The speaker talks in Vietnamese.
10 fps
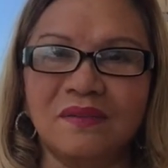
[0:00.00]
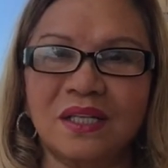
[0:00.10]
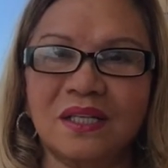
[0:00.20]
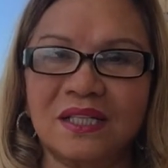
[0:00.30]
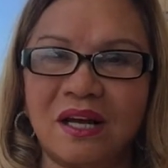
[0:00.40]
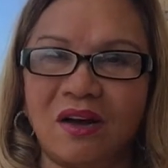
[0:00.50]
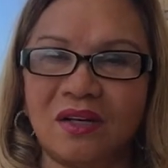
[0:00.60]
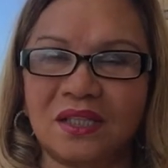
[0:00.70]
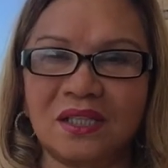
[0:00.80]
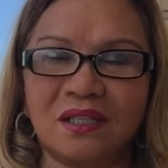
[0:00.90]
thì người họ,
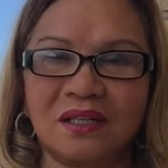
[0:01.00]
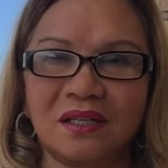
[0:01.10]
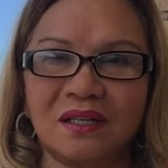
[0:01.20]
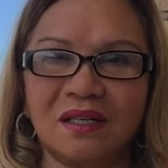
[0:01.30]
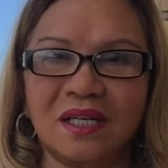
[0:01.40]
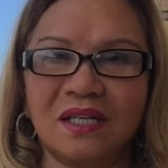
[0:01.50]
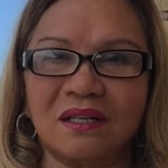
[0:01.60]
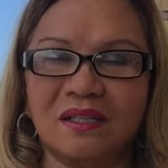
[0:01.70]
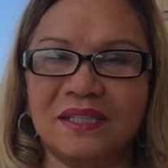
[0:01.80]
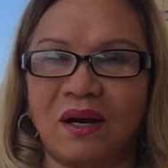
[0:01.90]
họ thích có, có khi là
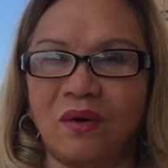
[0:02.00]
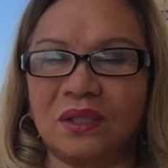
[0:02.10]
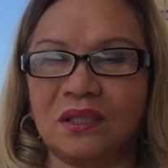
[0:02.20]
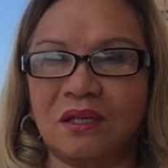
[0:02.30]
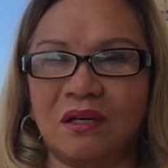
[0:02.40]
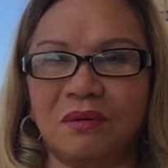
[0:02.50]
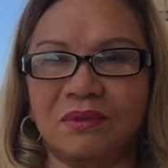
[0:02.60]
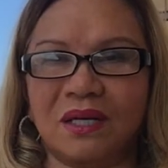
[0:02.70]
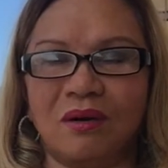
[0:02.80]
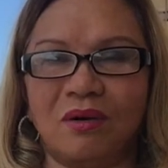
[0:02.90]
người giàu họ thích họ không
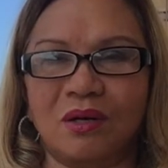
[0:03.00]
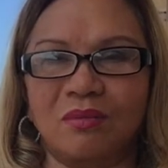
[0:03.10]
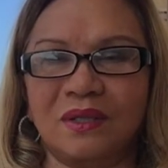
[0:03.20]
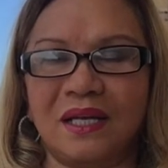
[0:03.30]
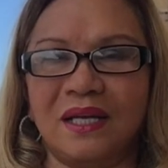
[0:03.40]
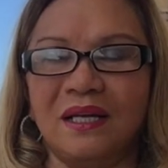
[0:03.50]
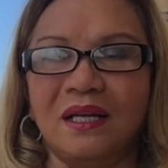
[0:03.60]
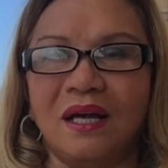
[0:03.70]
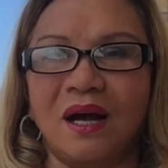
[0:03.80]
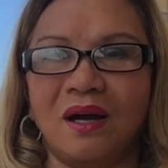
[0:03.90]
họ không có để
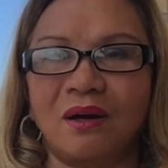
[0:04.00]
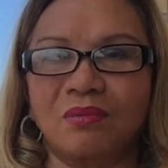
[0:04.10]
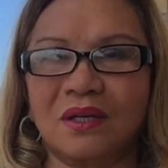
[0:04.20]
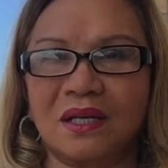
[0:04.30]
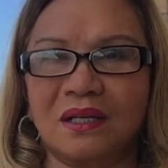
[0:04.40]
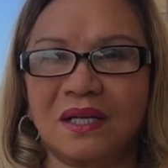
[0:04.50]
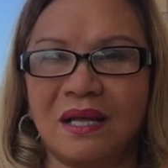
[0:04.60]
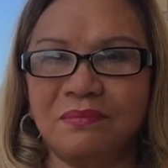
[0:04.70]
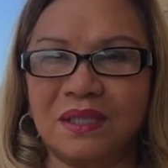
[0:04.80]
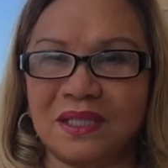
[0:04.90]
họ không có cần
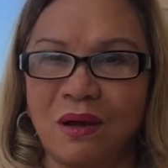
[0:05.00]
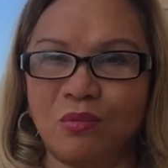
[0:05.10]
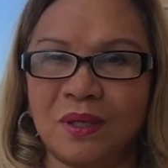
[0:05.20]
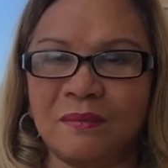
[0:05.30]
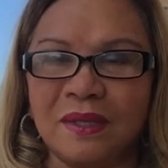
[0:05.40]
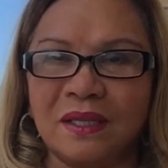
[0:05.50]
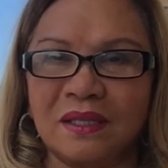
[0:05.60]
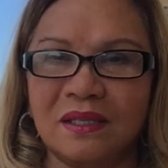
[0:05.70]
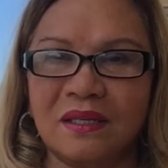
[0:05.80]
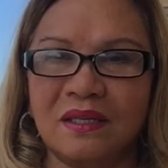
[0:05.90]
đếm từng đồng ha
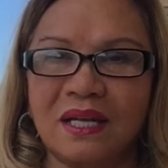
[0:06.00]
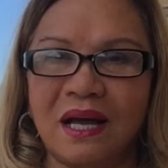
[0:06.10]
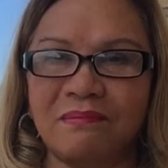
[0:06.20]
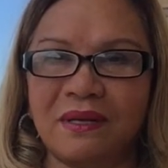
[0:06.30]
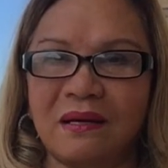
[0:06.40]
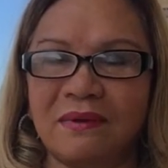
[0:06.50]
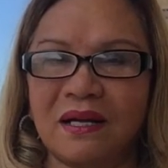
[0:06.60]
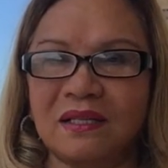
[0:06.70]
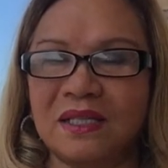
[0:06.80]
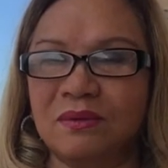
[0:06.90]
những người làm làm
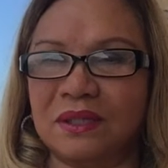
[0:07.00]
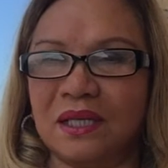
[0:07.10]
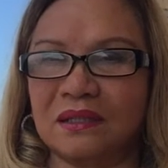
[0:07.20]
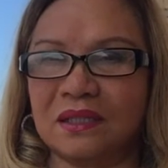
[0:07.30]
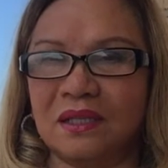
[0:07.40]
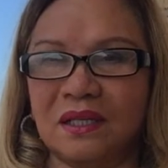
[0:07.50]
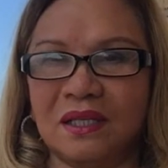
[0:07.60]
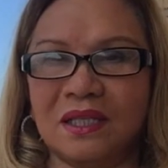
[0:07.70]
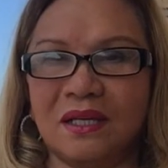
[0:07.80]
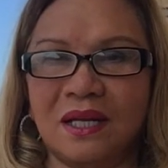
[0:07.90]
ăn nhiều tiền thì
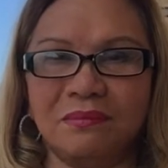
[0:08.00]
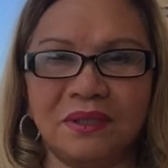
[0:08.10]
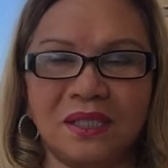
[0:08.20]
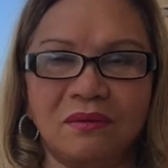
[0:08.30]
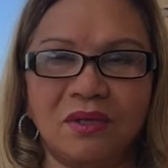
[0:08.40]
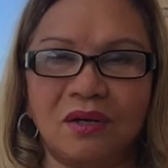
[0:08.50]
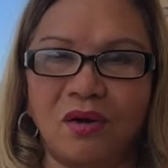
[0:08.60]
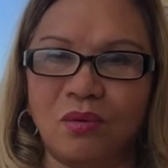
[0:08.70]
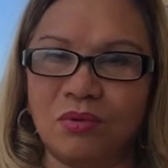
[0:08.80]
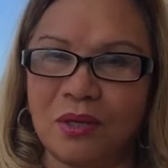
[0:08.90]
khi họ đếm từng đồng thì họ
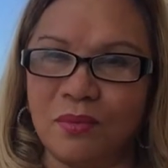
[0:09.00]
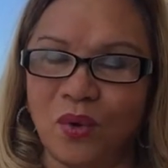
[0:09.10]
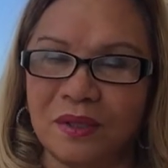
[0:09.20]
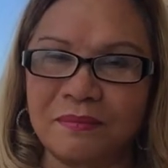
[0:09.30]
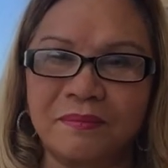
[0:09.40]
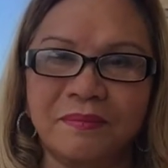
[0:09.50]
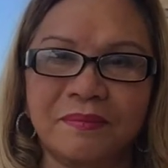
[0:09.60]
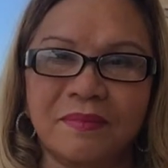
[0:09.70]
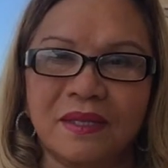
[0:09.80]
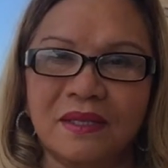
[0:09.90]
cũng có mua
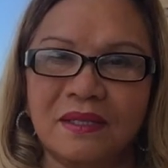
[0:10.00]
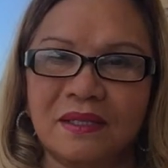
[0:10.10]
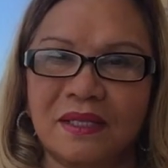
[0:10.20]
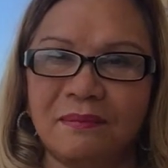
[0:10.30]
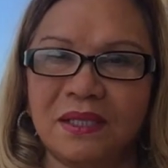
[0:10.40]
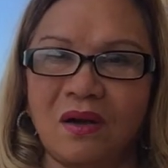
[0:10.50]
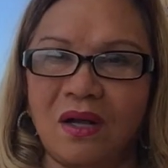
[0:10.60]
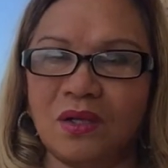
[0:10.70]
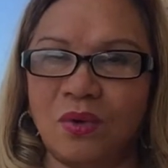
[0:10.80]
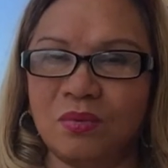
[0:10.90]
nên mình
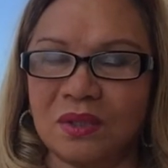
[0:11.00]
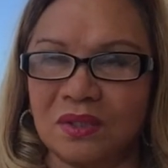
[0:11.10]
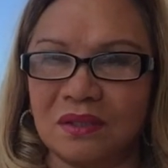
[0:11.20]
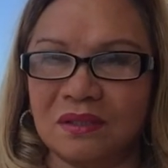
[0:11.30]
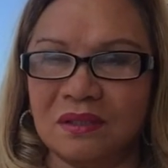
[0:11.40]
hỏi cũng được